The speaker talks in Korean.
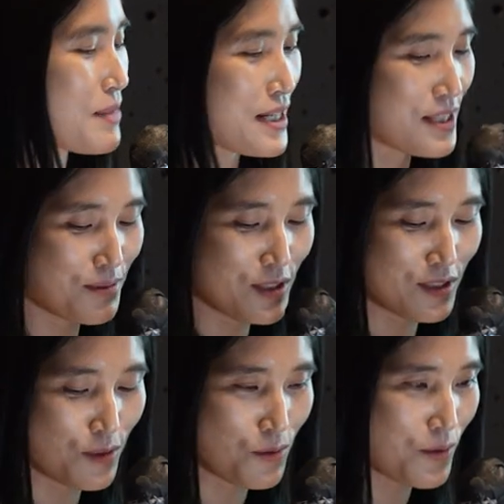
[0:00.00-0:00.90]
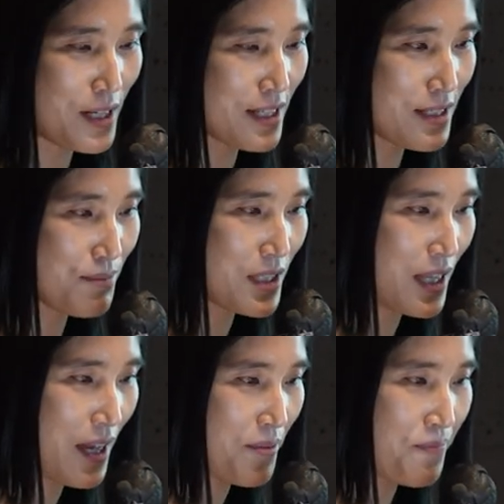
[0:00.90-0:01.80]
말씀을 드리도록
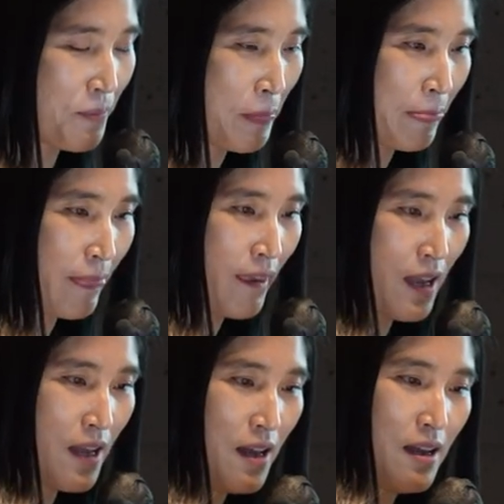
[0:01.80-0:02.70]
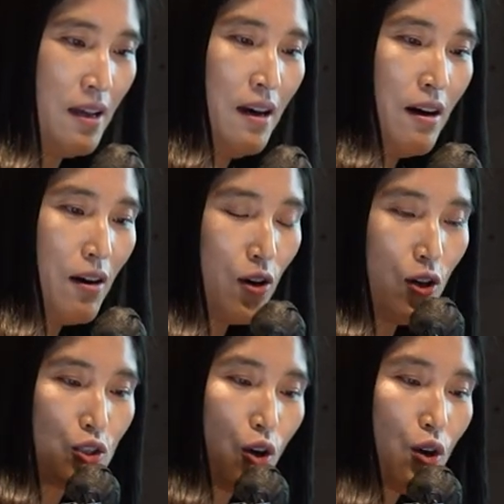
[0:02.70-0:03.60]
하겠습니다. 어,
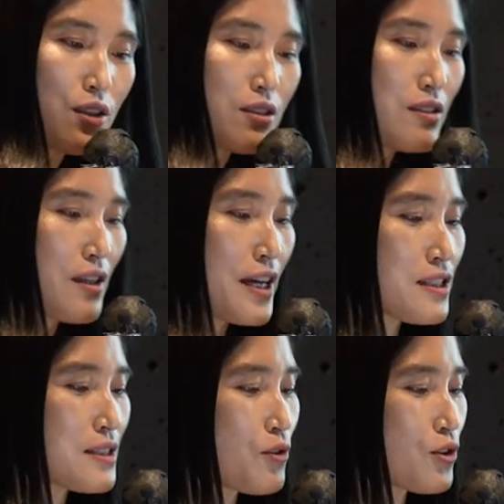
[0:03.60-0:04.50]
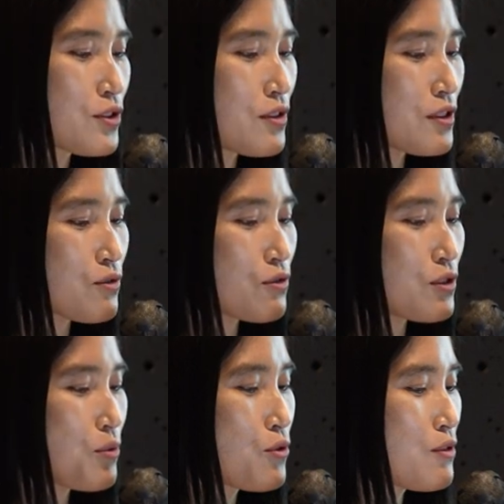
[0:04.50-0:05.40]
저희는 핵심 원천
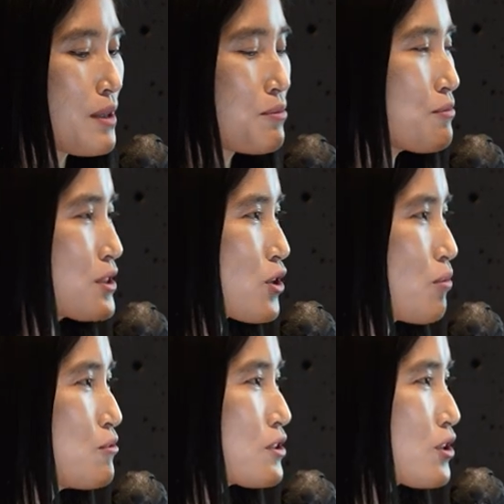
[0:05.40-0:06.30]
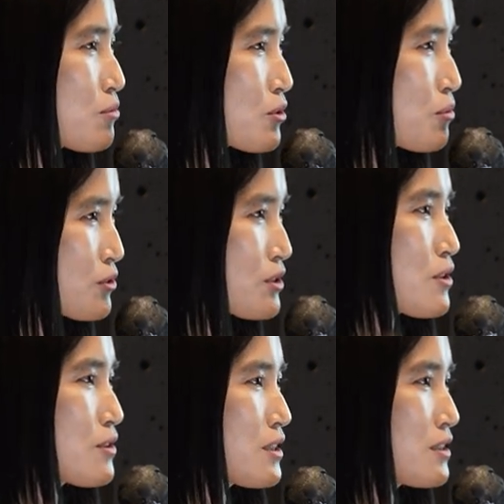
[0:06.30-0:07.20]
기술을 보유한 품질 전문 기업으로
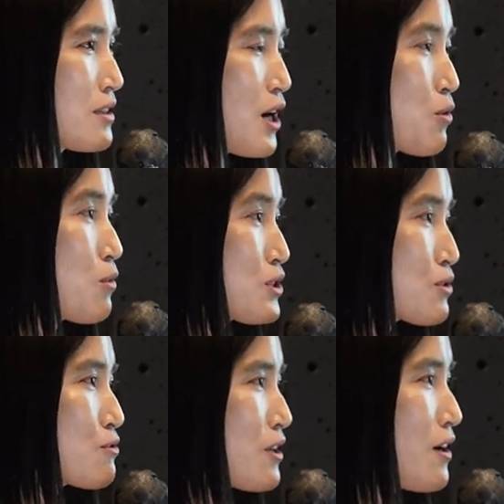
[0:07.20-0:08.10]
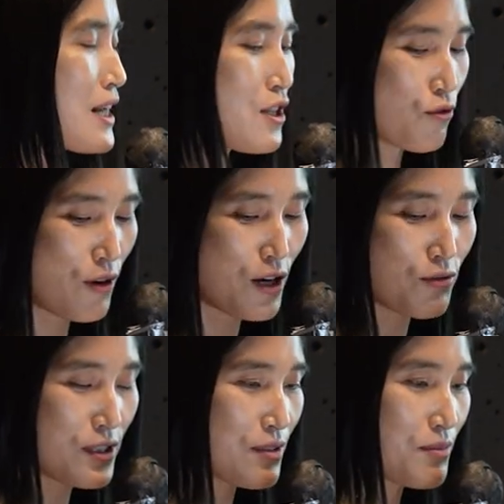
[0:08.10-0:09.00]
포지셔닝을 하고 싶고요. 하려고
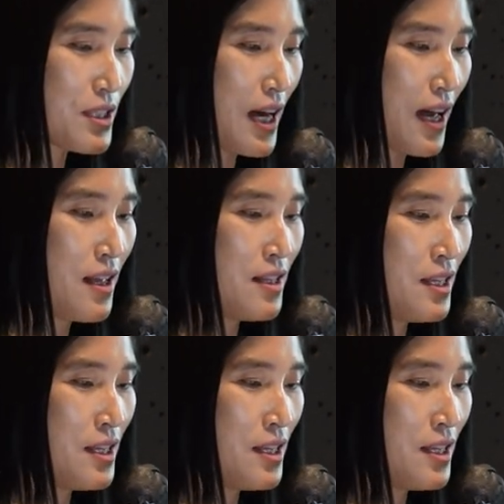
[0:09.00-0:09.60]
하고 있습니다.